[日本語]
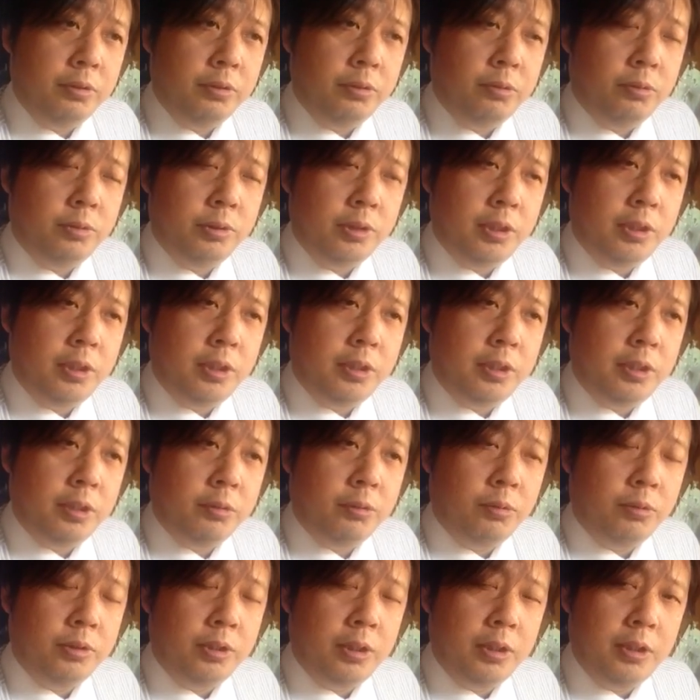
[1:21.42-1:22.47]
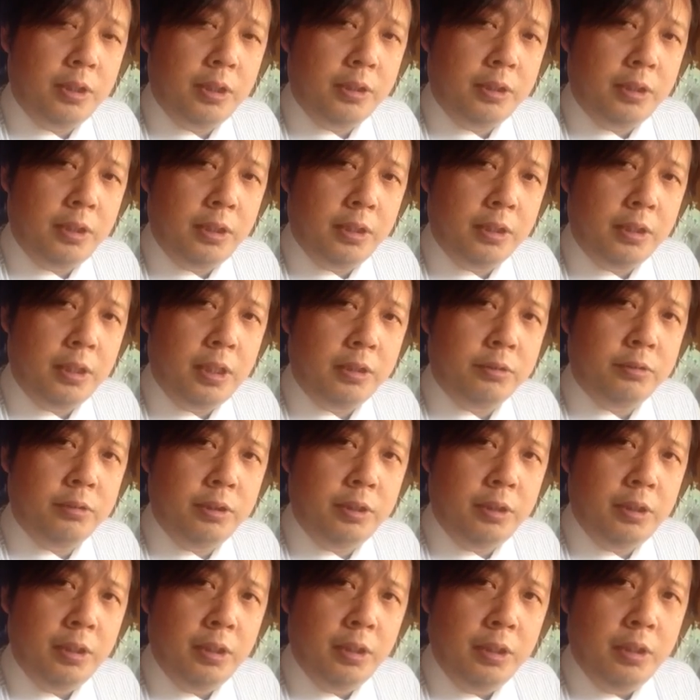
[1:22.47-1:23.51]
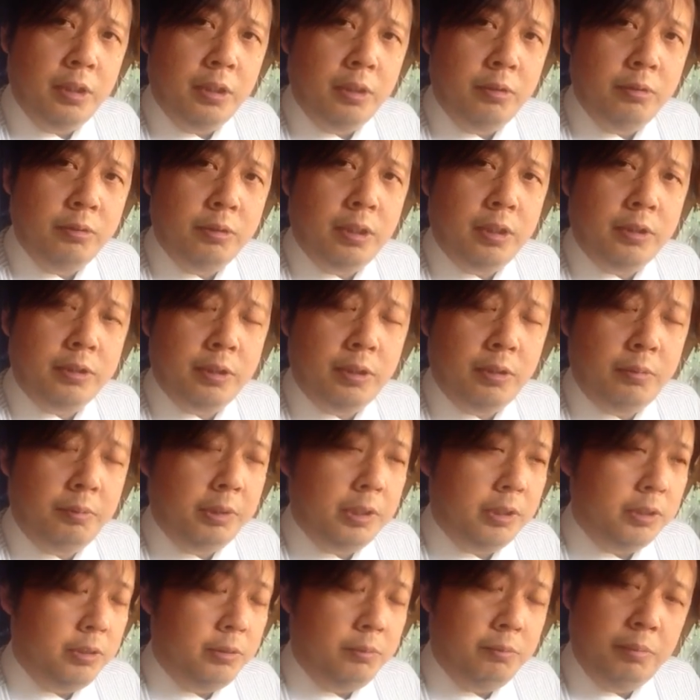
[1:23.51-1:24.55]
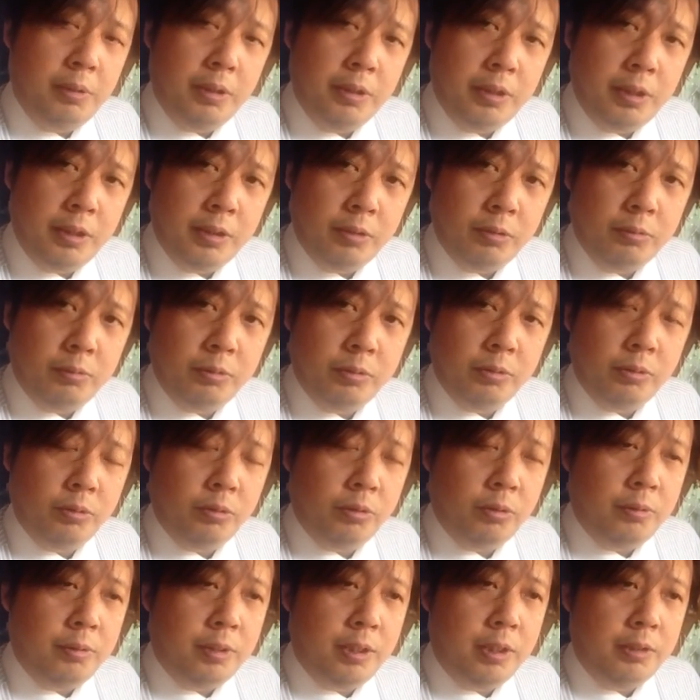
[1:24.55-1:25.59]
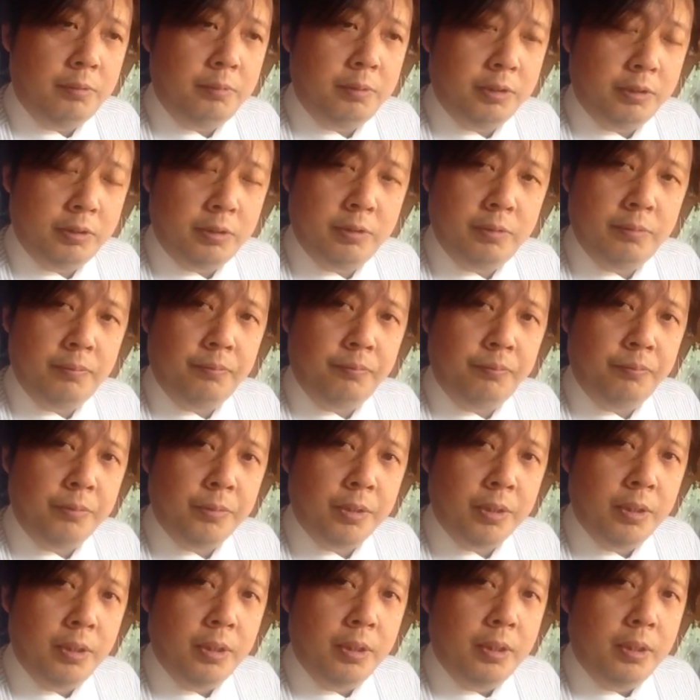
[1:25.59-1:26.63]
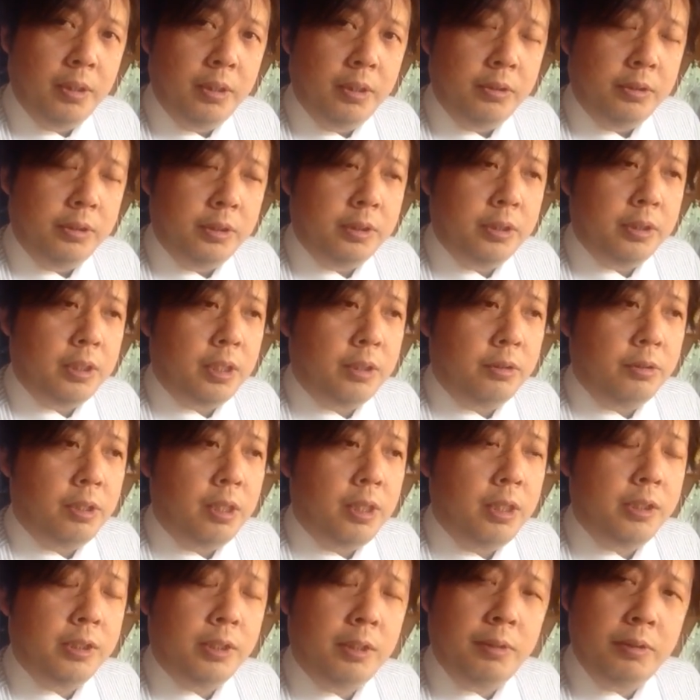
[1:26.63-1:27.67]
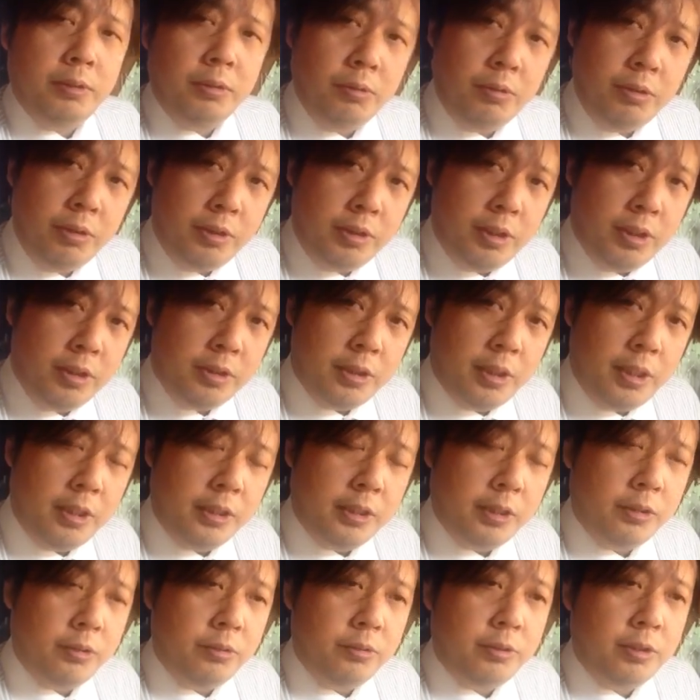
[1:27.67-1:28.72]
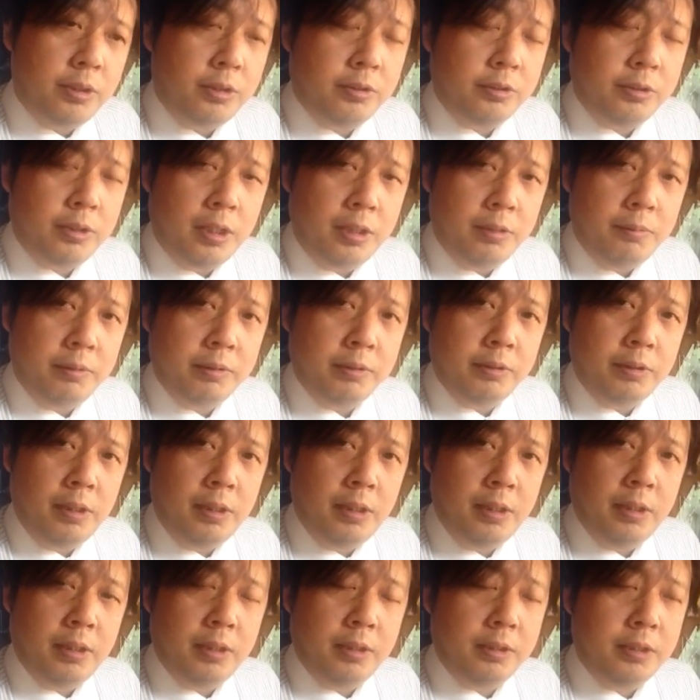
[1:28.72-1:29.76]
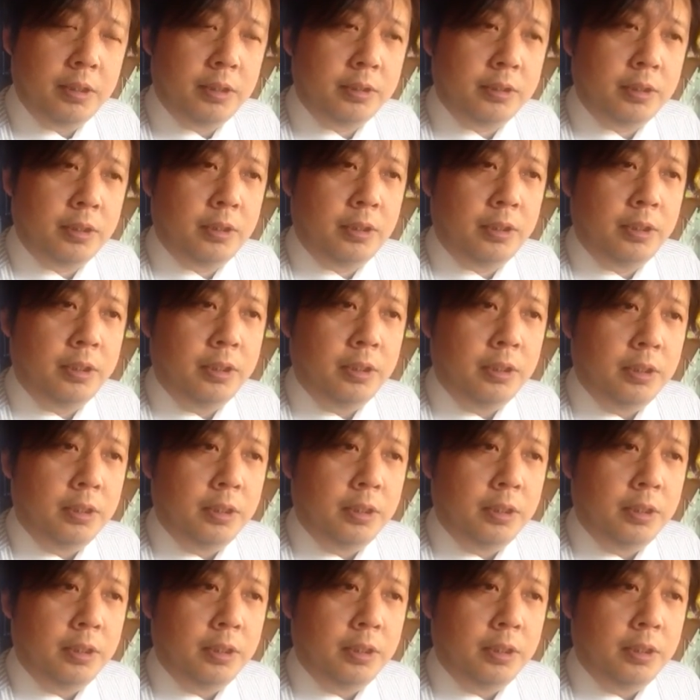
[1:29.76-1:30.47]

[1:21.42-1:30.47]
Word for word: 合成だったら合成だったで逆に湯川さんの身が心配だなと思うところがあります。で、ただあの廃棄は処理してんじゃないかという説がありますね。確かに